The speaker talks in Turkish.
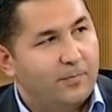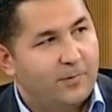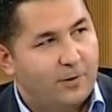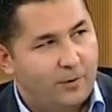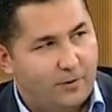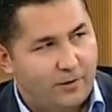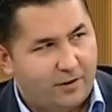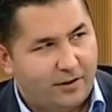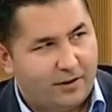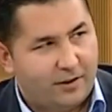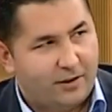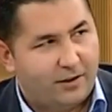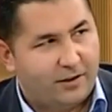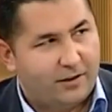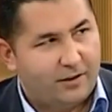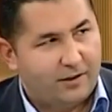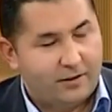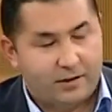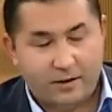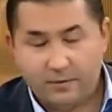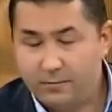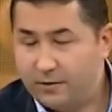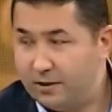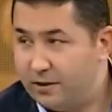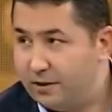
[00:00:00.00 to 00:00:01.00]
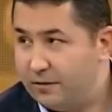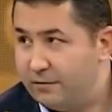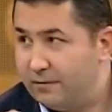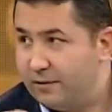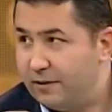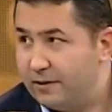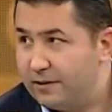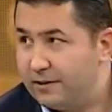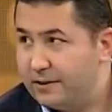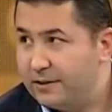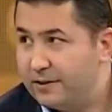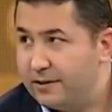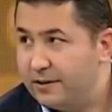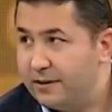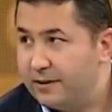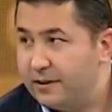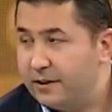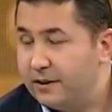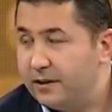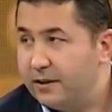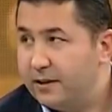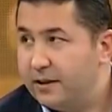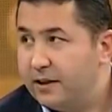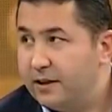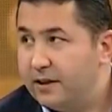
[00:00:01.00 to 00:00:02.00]
Diyor ki demin de ifade ettik
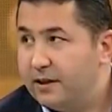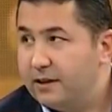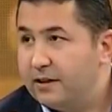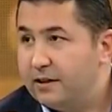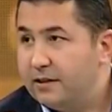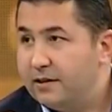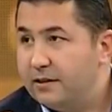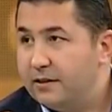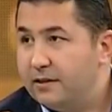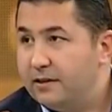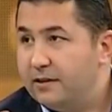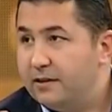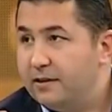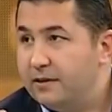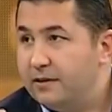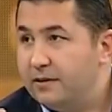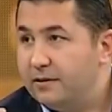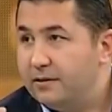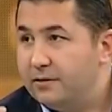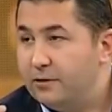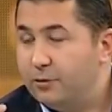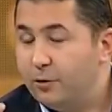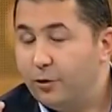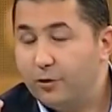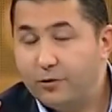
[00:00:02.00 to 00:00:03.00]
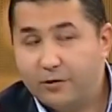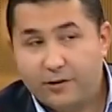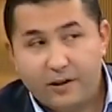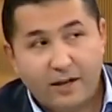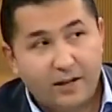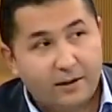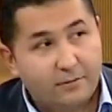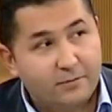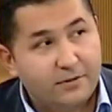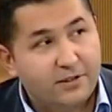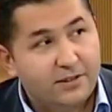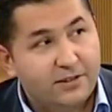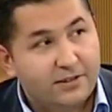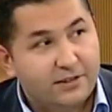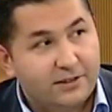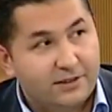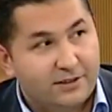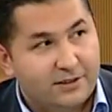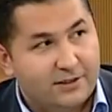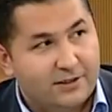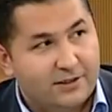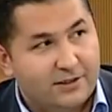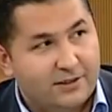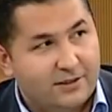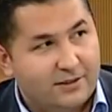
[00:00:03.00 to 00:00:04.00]
e,
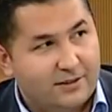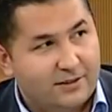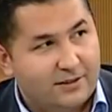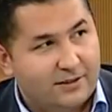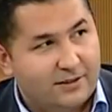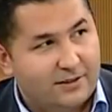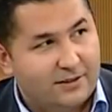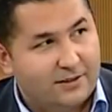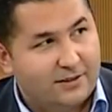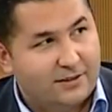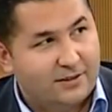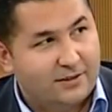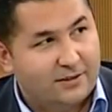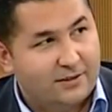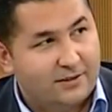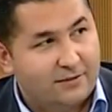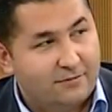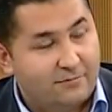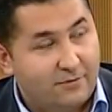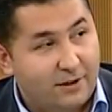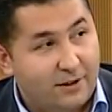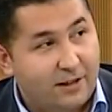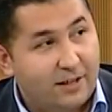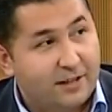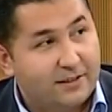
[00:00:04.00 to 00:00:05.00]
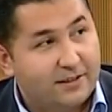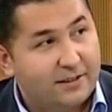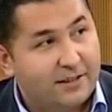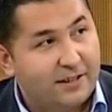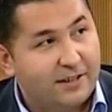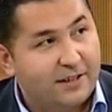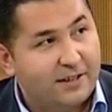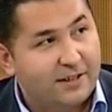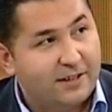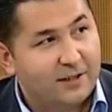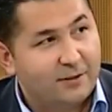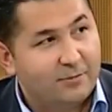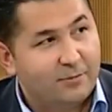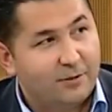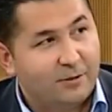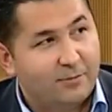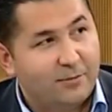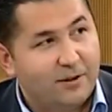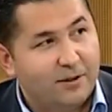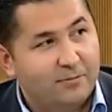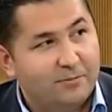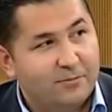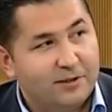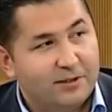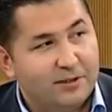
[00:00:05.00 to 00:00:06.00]
göndermiştir. E, fakat Geyikli
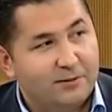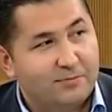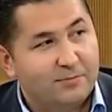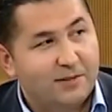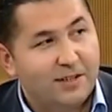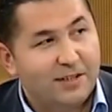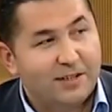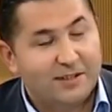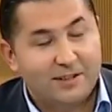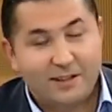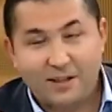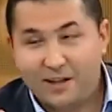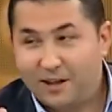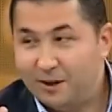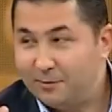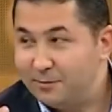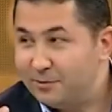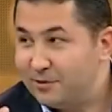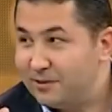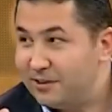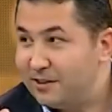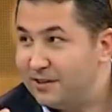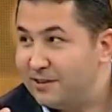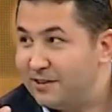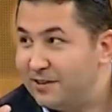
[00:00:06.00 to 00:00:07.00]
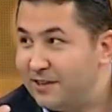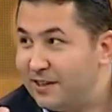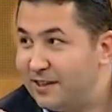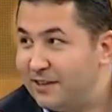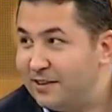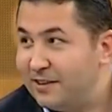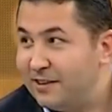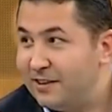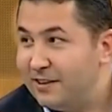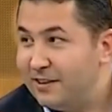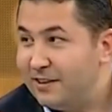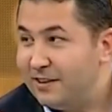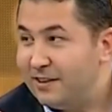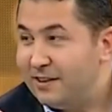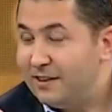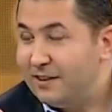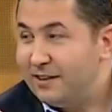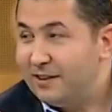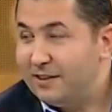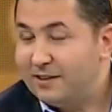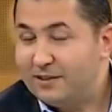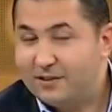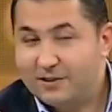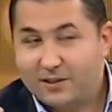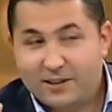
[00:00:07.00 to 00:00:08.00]
Baba bizim dergahımıza giren
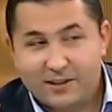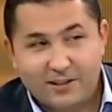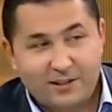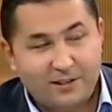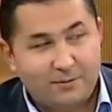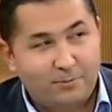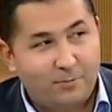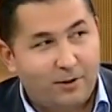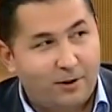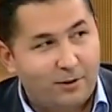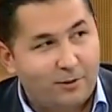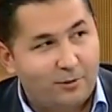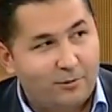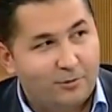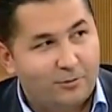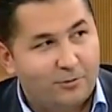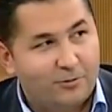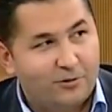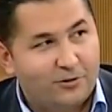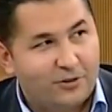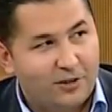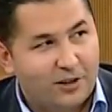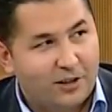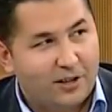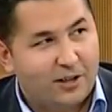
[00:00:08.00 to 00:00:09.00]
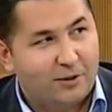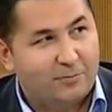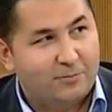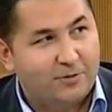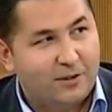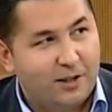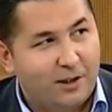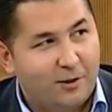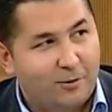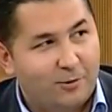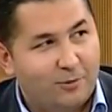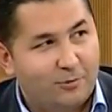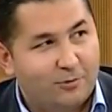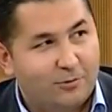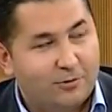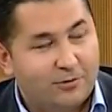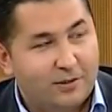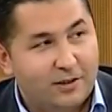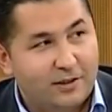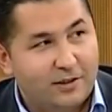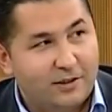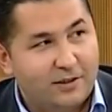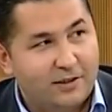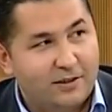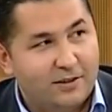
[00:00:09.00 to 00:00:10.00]
rakı bal olur, şarap yağ olur
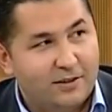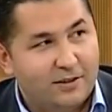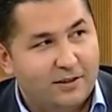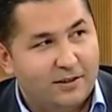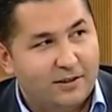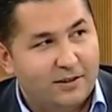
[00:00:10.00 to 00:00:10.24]
dedi.